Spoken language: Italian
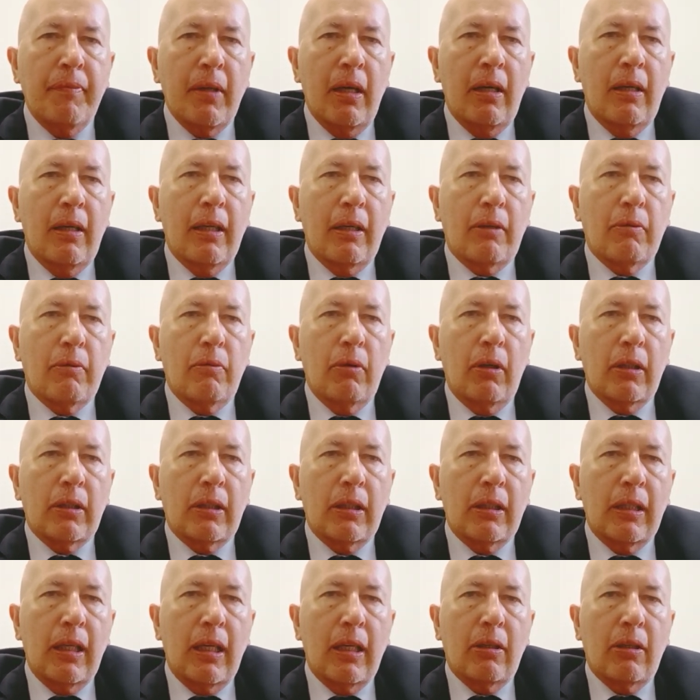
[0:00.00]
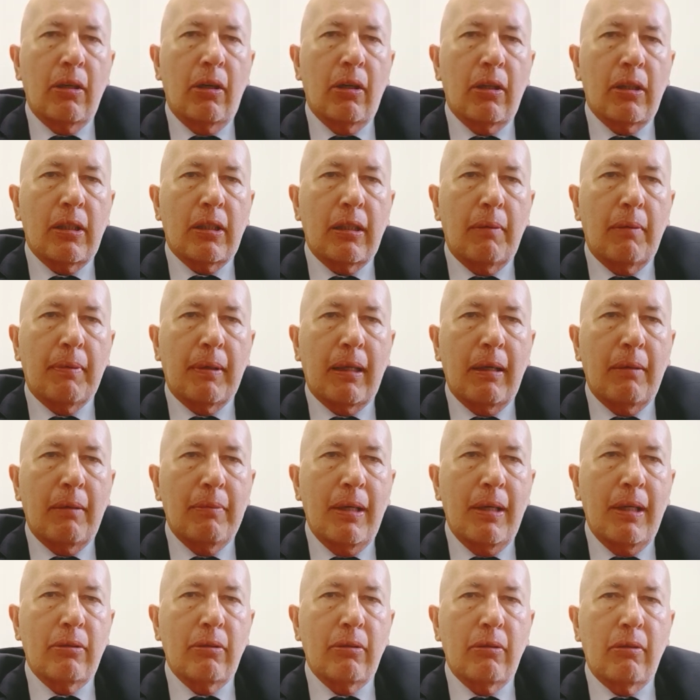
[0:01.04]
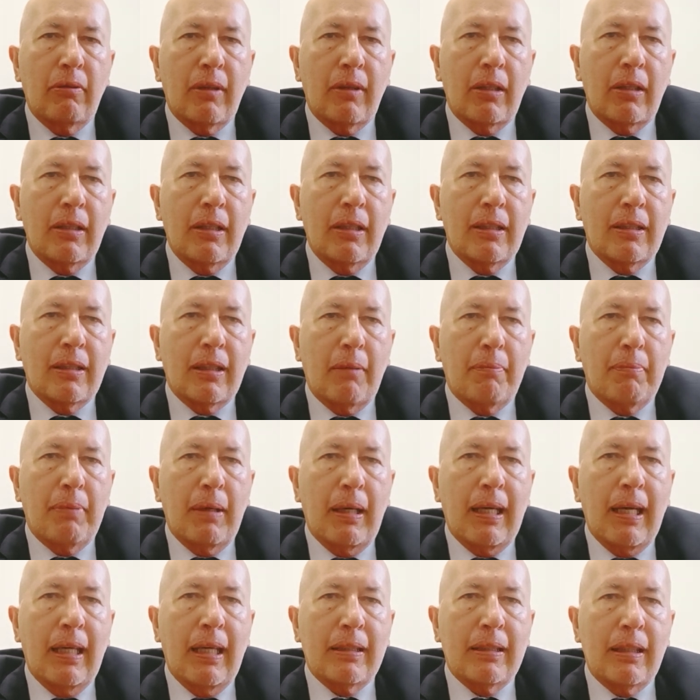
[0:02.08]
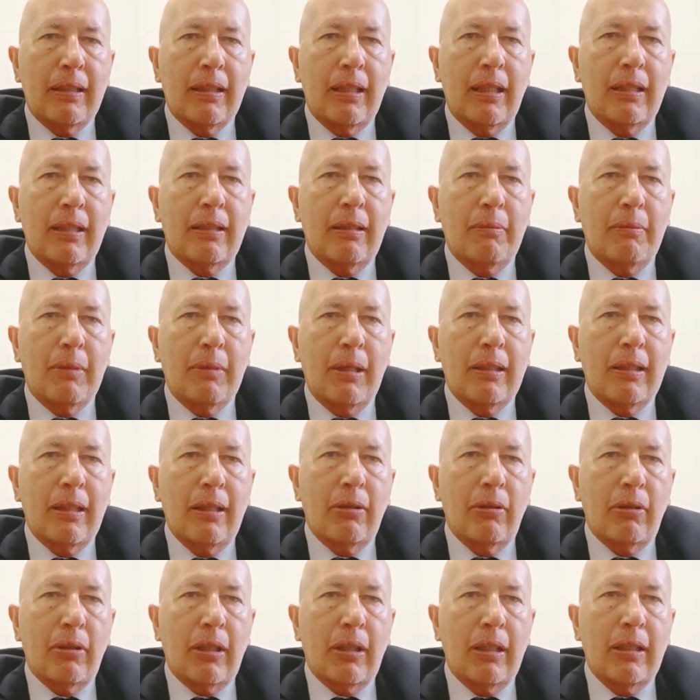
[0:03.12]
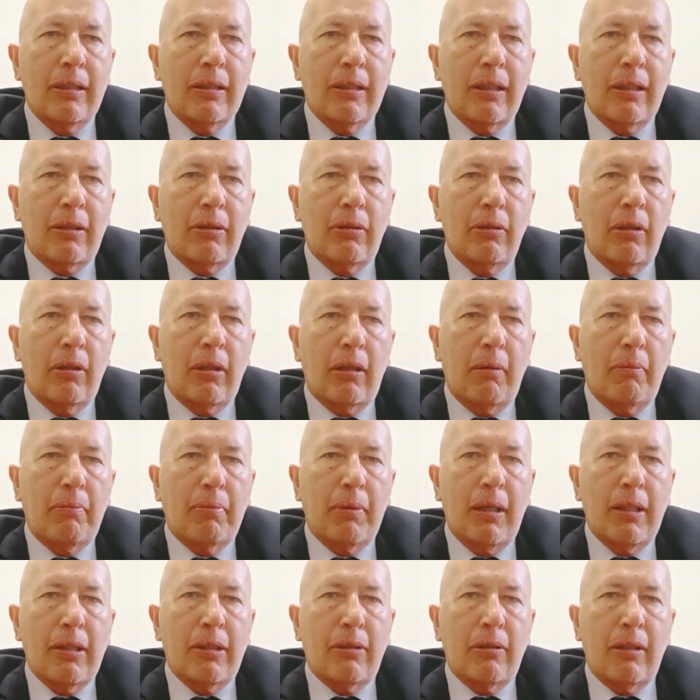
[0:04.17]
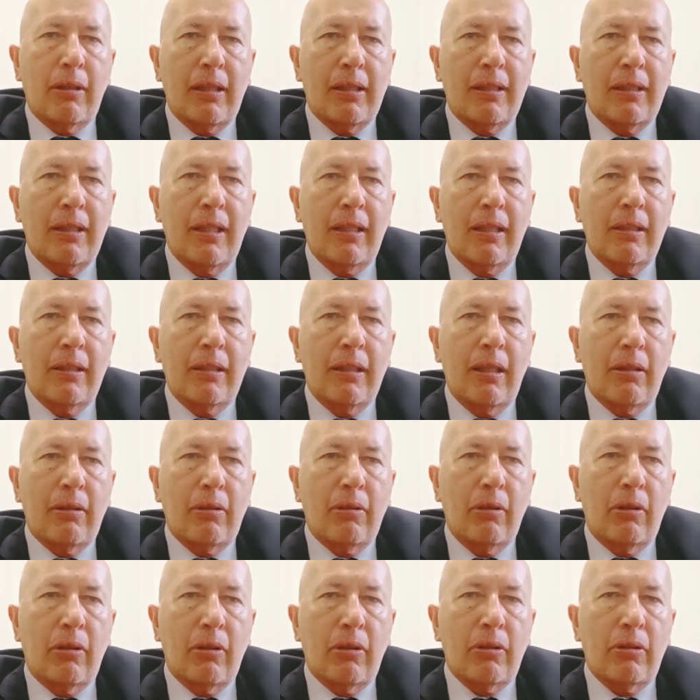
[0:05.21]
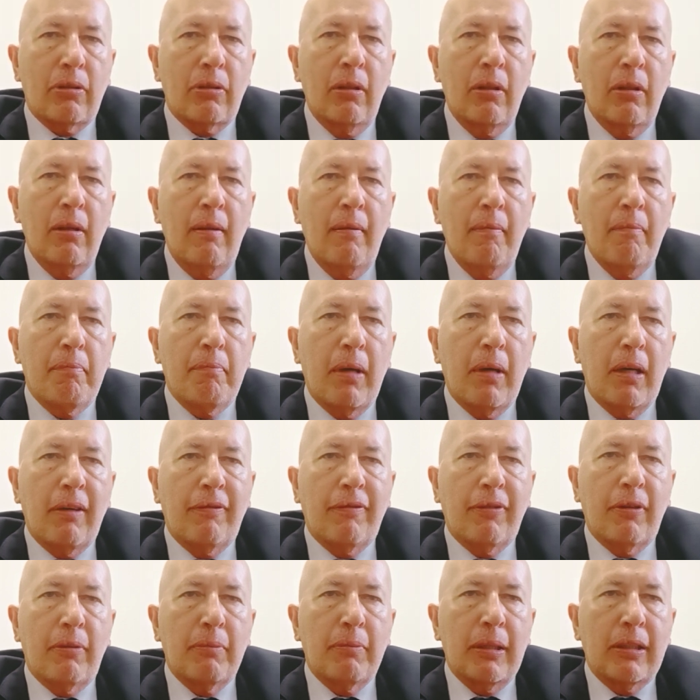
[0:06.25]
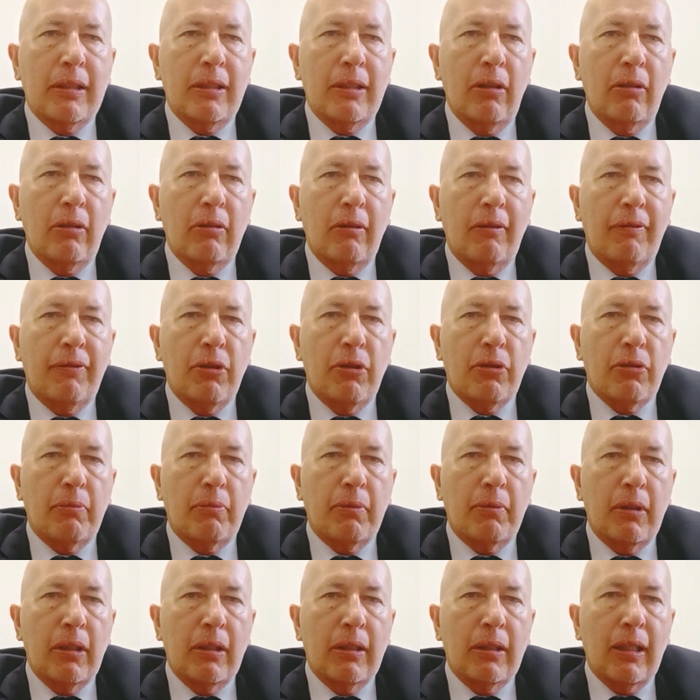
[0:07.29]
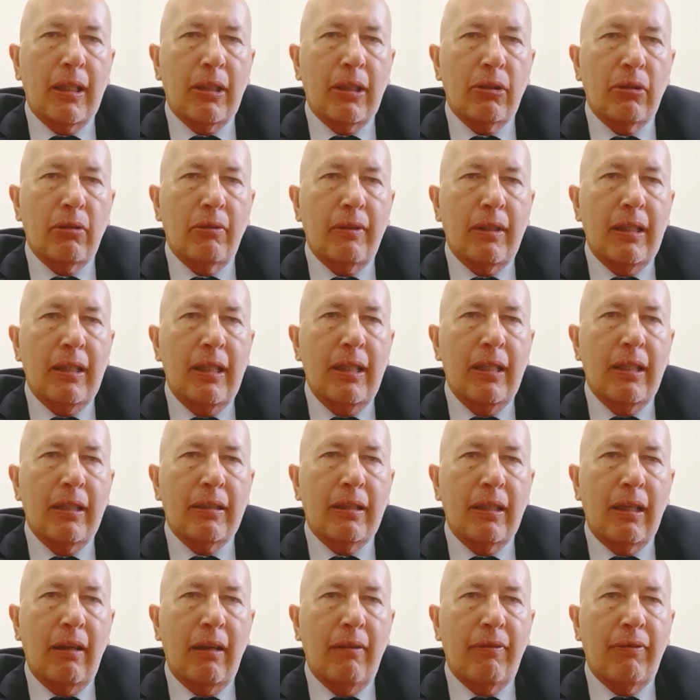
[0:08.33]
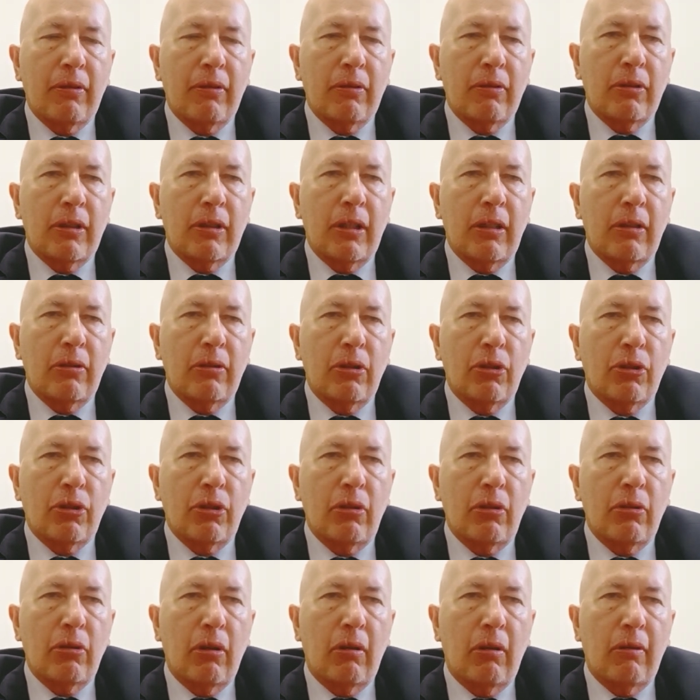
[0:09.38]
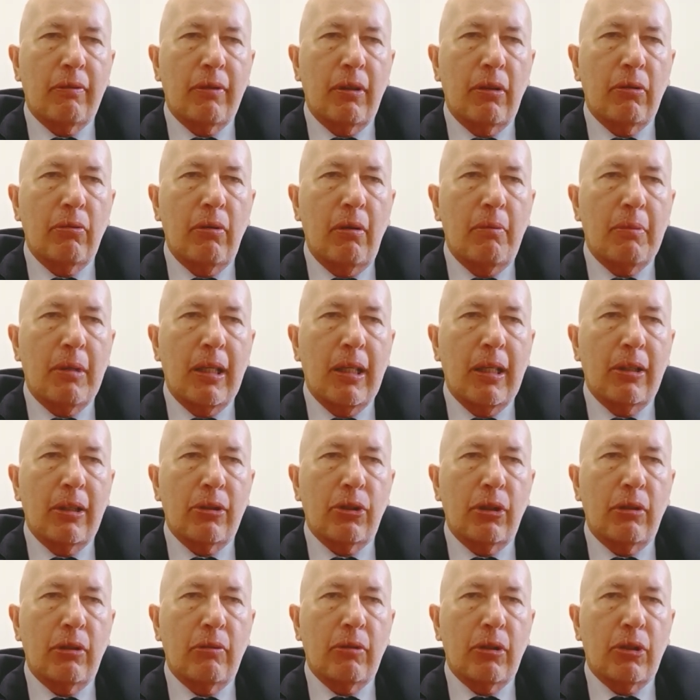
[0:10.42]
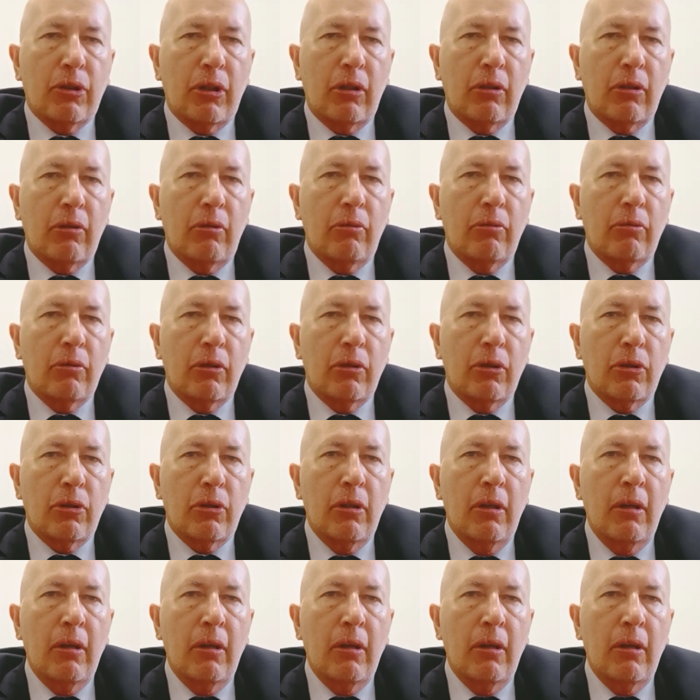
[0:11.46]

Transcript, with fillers: le quote dei corsi a pagamento dovranno essere pagate direttamente all'organizzatore presso la sede del corso. Per informazioni, Ufficio Politica Giovanile, telefono 019 2511,